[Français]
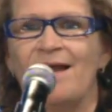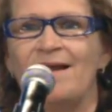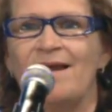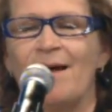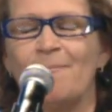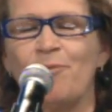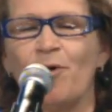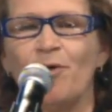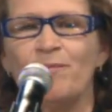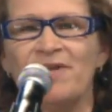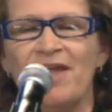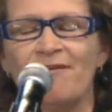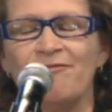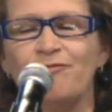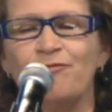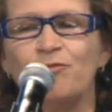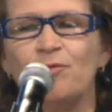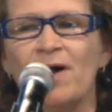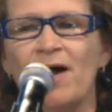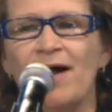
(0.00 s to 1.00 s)
La première
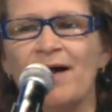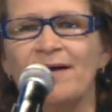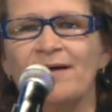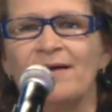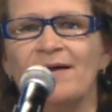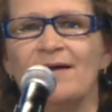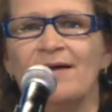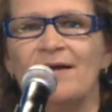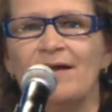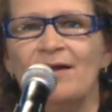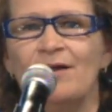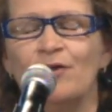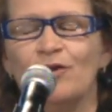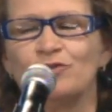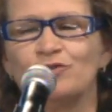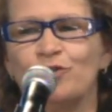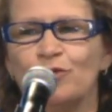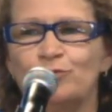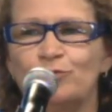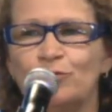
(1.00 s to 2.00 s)
fois,
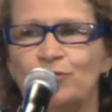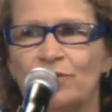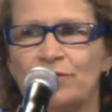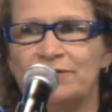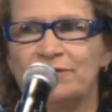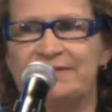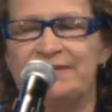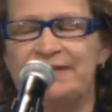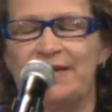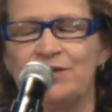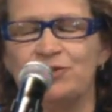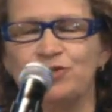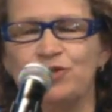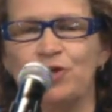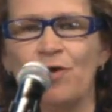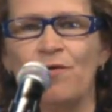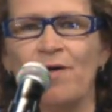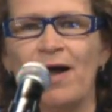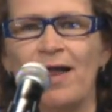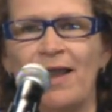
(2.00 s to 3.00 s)
lorsque nous
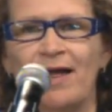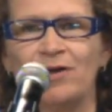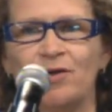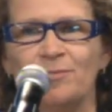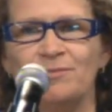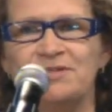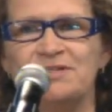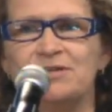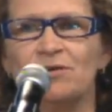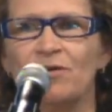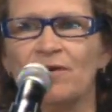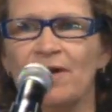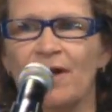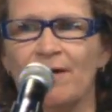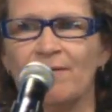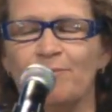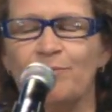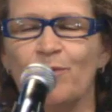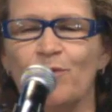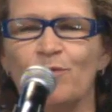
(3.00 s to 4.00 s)
siégions à la commission
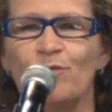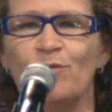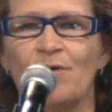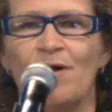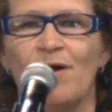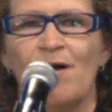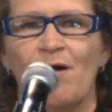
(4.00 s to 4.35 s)
Campo,